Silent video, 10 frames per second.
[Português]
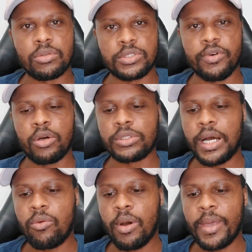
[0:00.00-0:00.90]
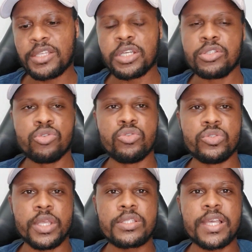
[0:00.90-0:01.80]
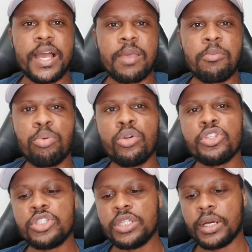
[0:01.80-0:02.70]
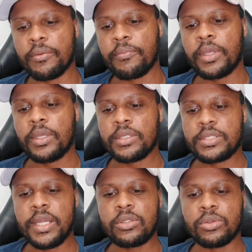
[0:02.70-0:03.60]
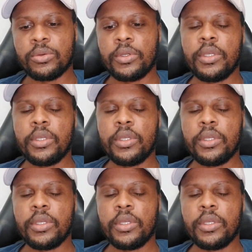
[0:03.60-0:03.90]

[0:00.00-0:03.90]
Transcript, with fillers: você vai rodar uma média aí de 200 km por dia, certo?